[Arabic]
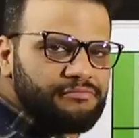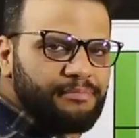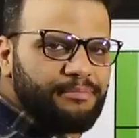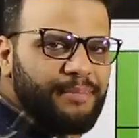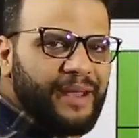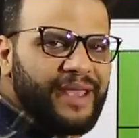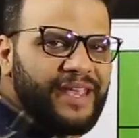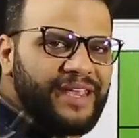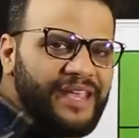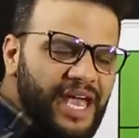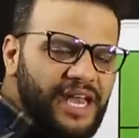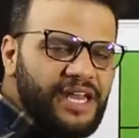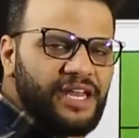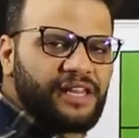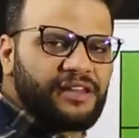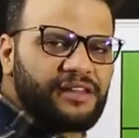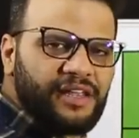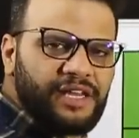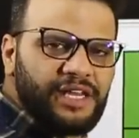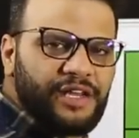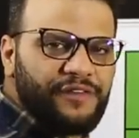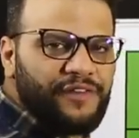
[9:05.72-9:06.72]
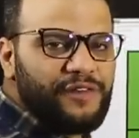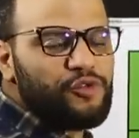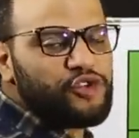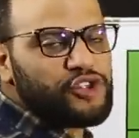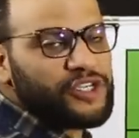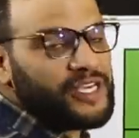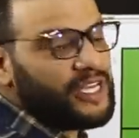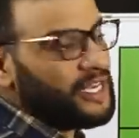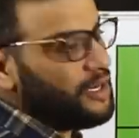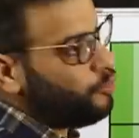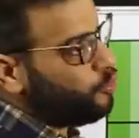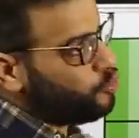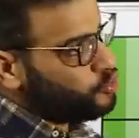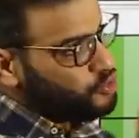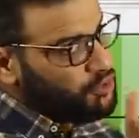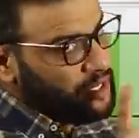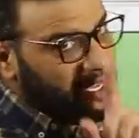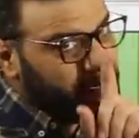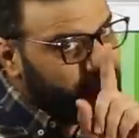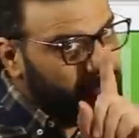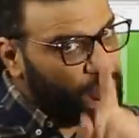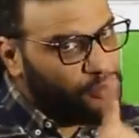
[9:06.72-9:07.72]
بينت ان في مشكله
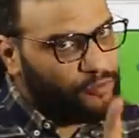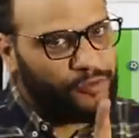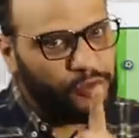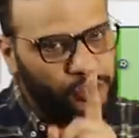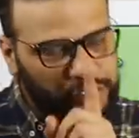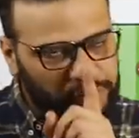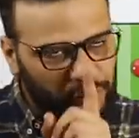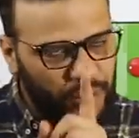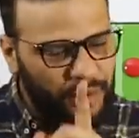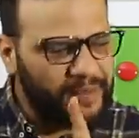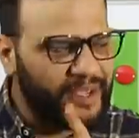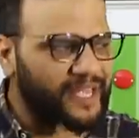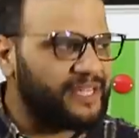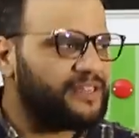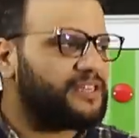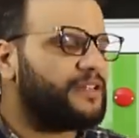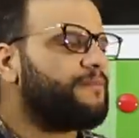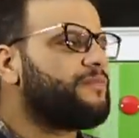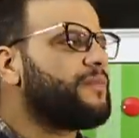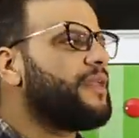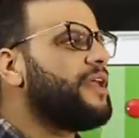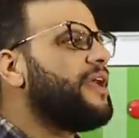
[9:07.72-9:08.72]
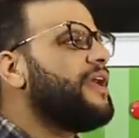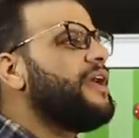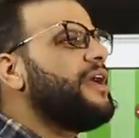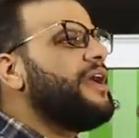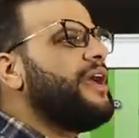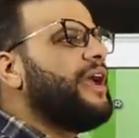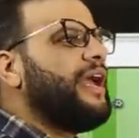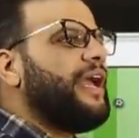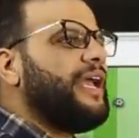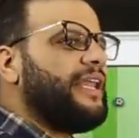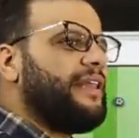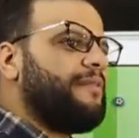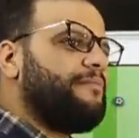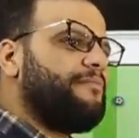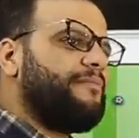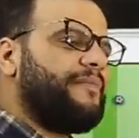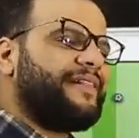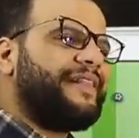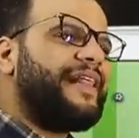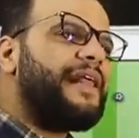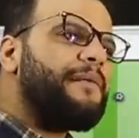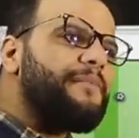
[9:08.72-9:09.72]
وخصوصا خلي بالك في نقطه مهمه جدا
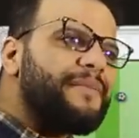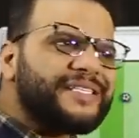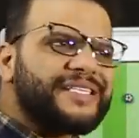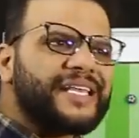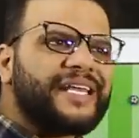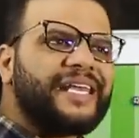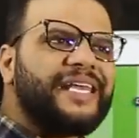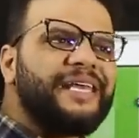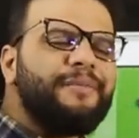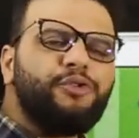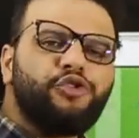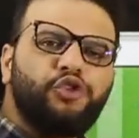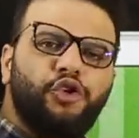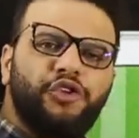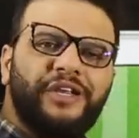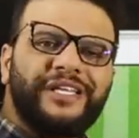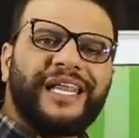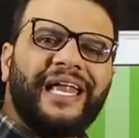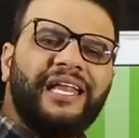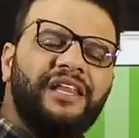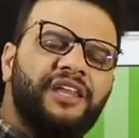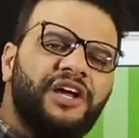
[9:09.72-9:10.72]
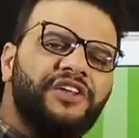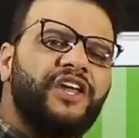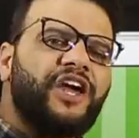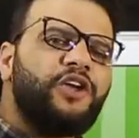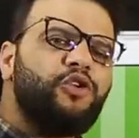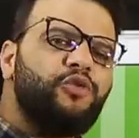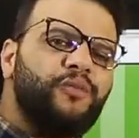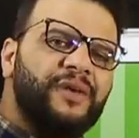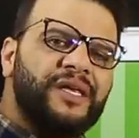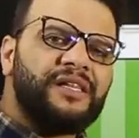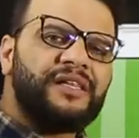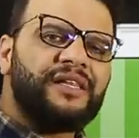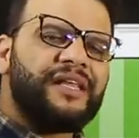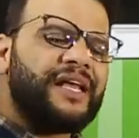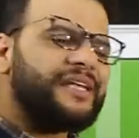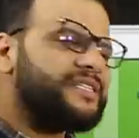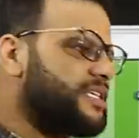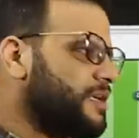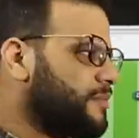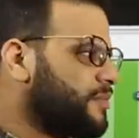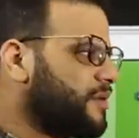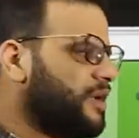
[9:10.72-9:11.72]
الاثنين مساكين بتوع النادي الاهلي النهارده كانوا مين؟
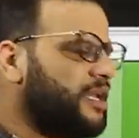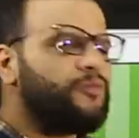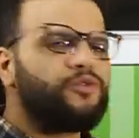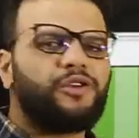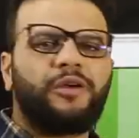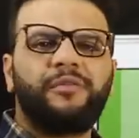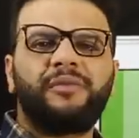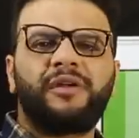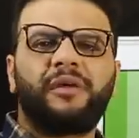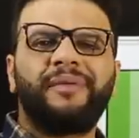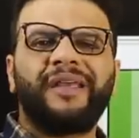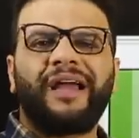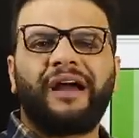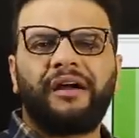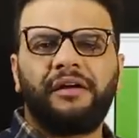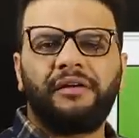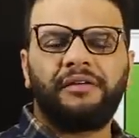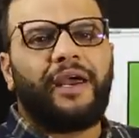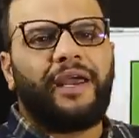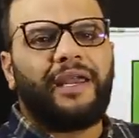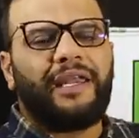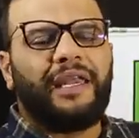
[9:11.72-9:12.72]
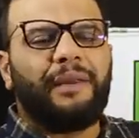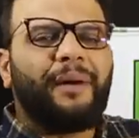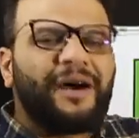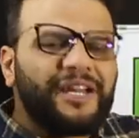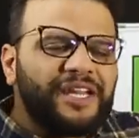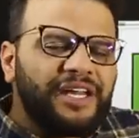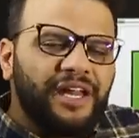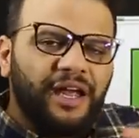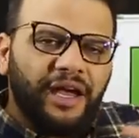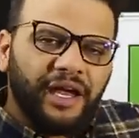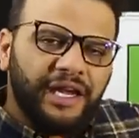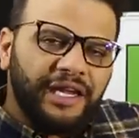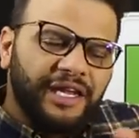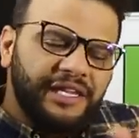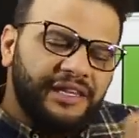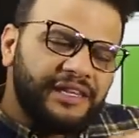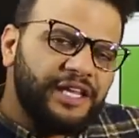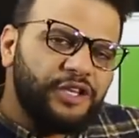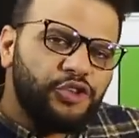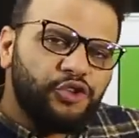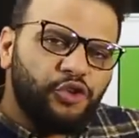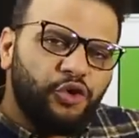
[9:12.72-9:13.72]
ياسر ابراهيم ورامي ربيعه اللي بره
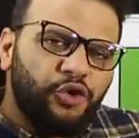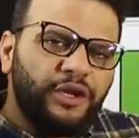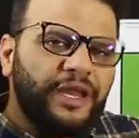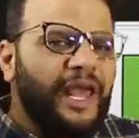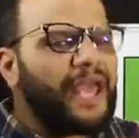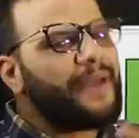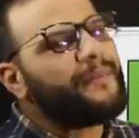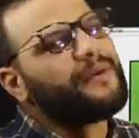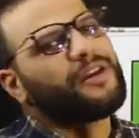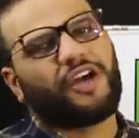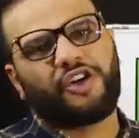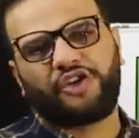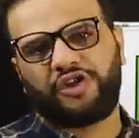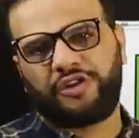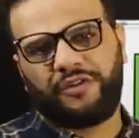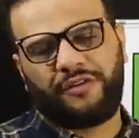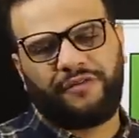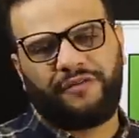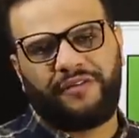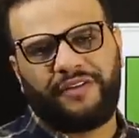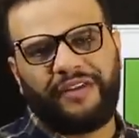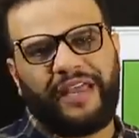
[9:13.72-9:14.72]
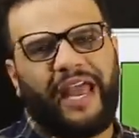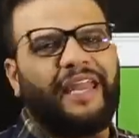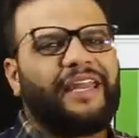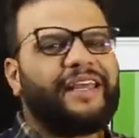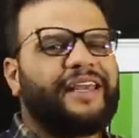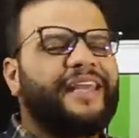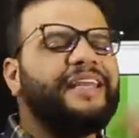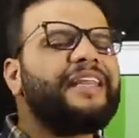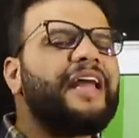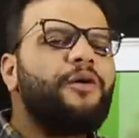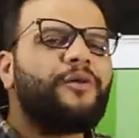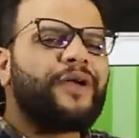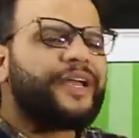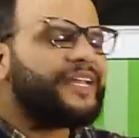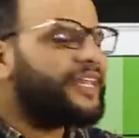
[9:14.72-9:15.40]
الاثنين دول ايمن اشرف يعني كده او